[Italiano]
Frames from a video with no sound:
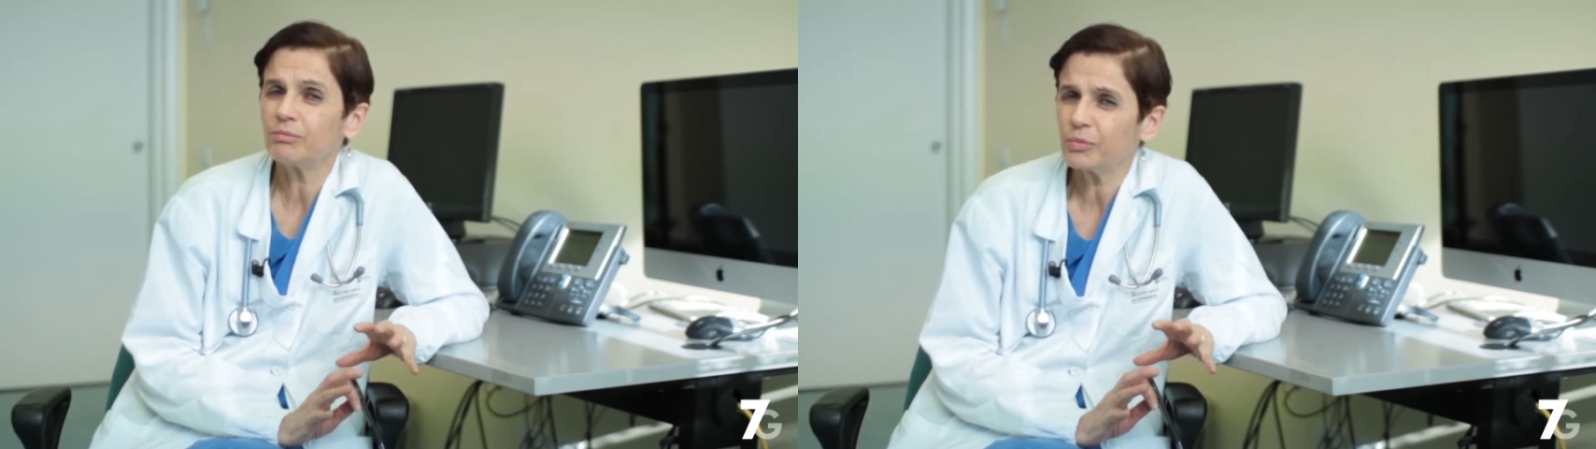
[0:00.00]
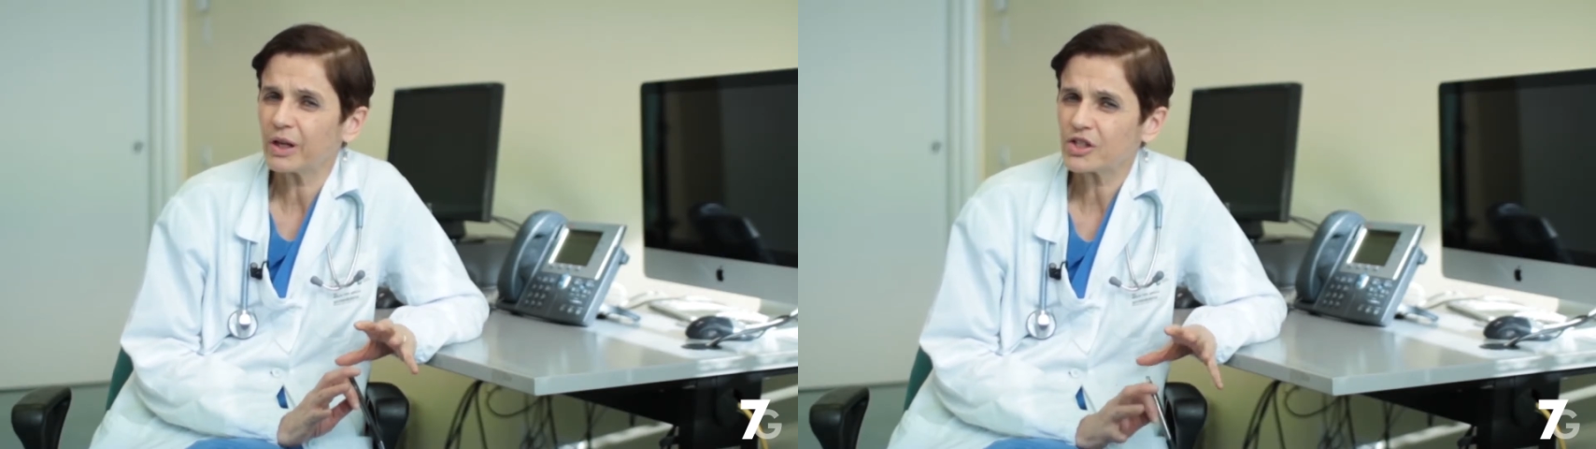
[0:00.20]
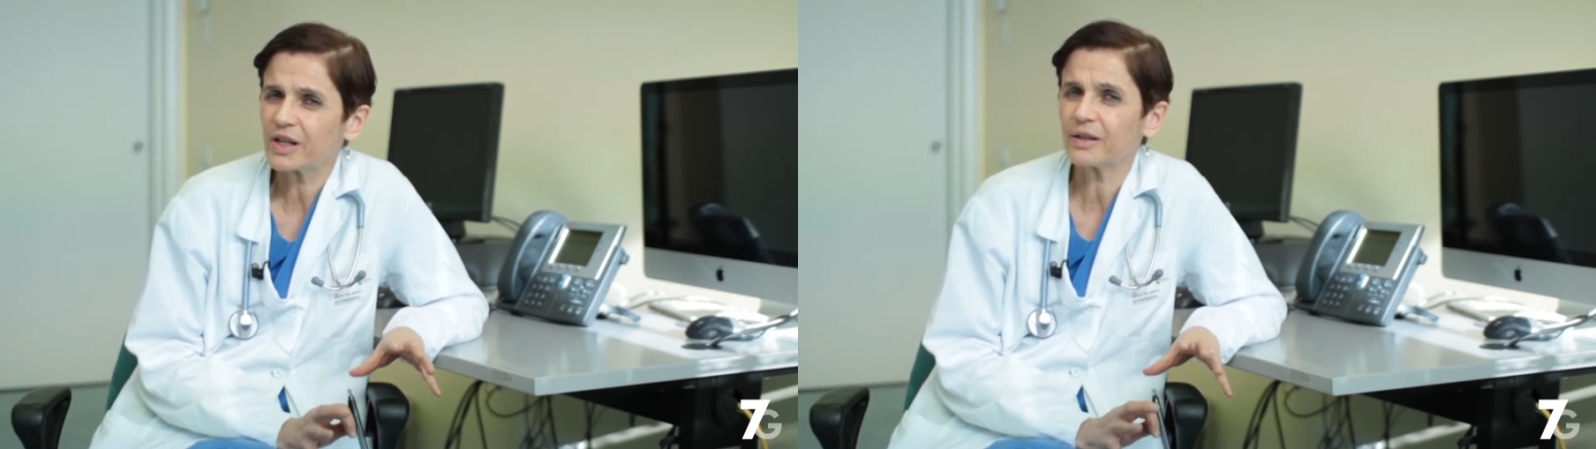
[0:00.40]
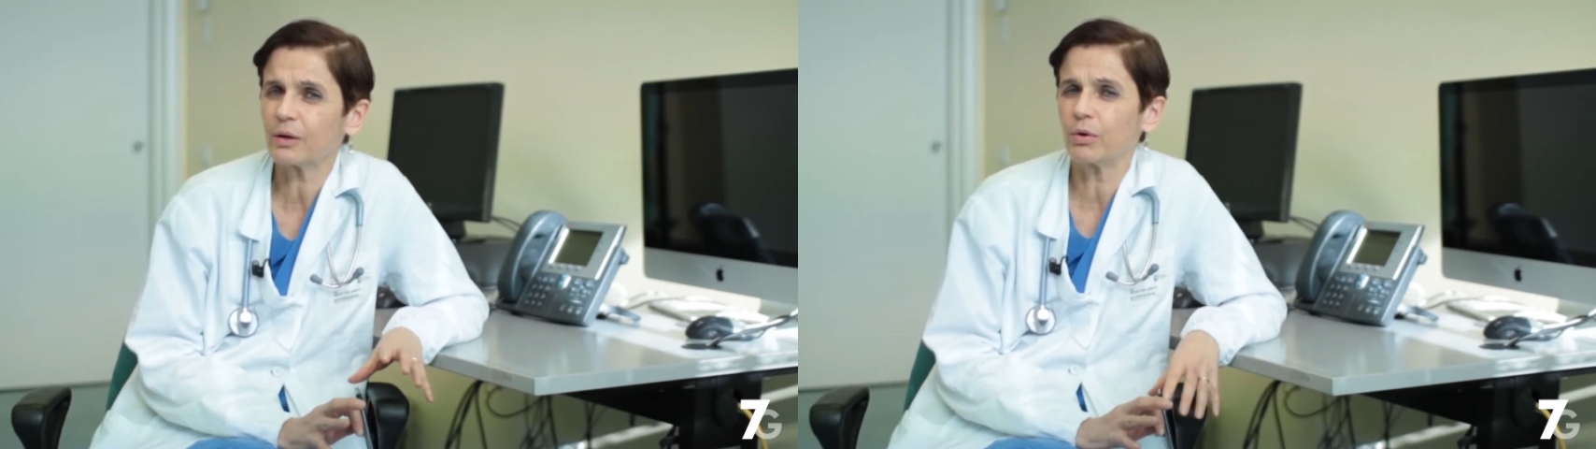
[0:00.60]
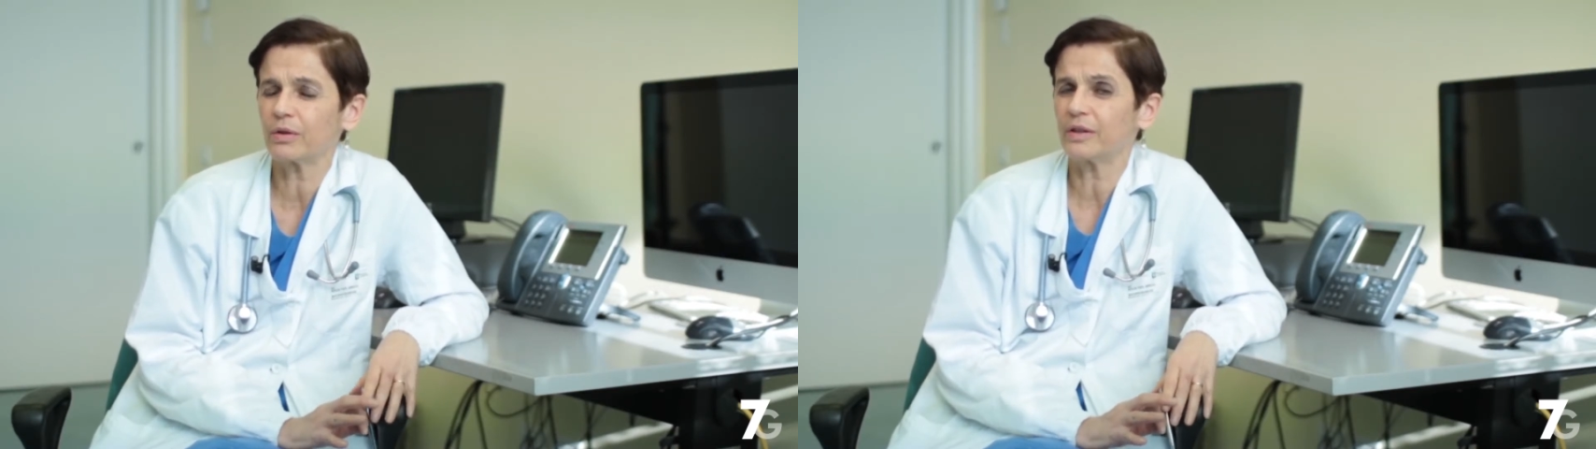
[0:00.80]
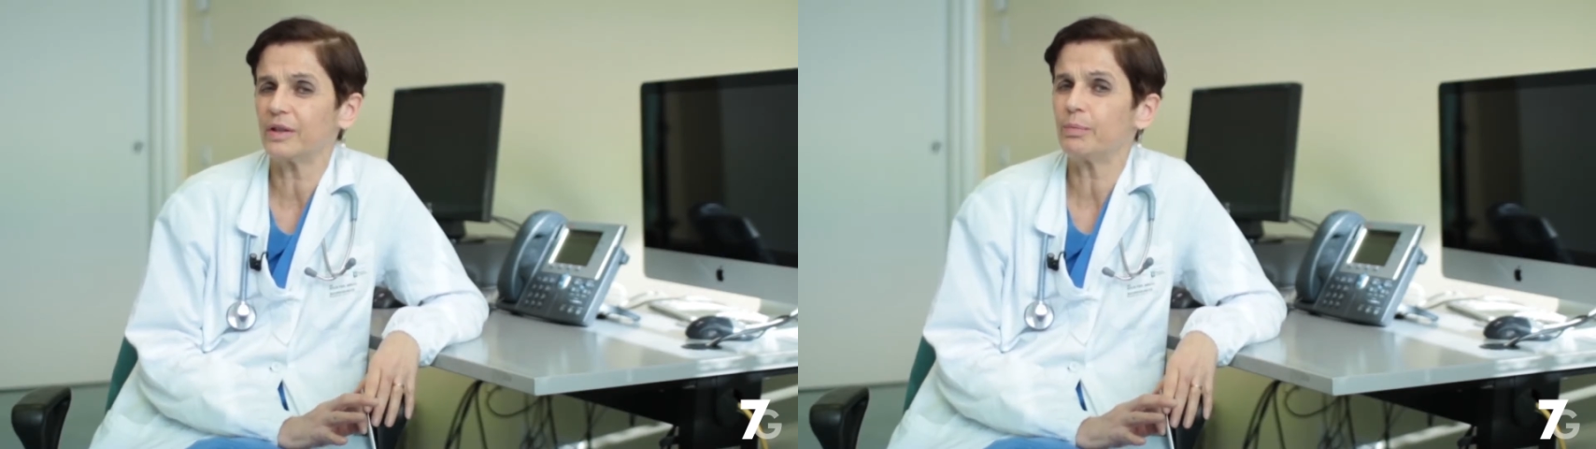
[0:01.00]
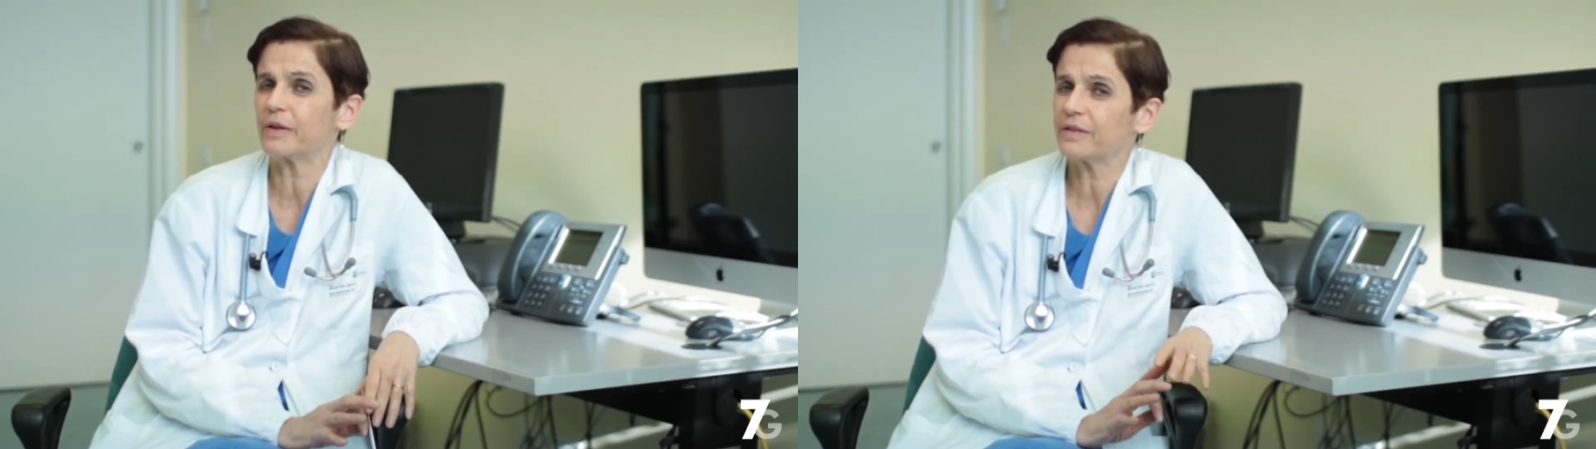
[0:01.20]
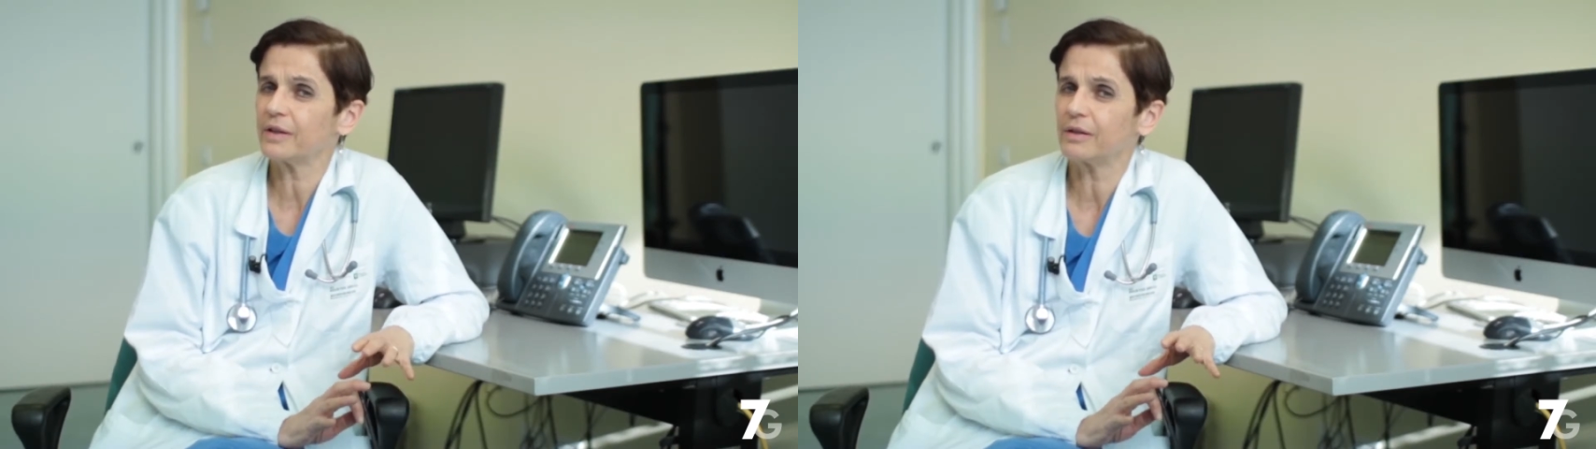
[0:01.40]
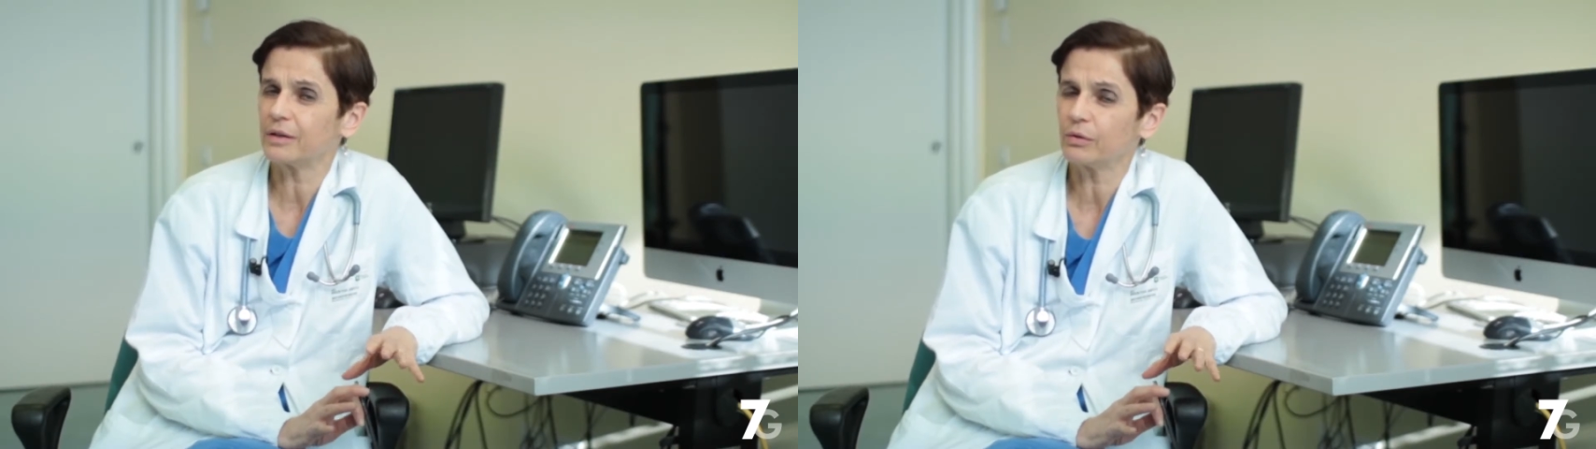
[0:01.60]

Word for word: una certa quota di pazienti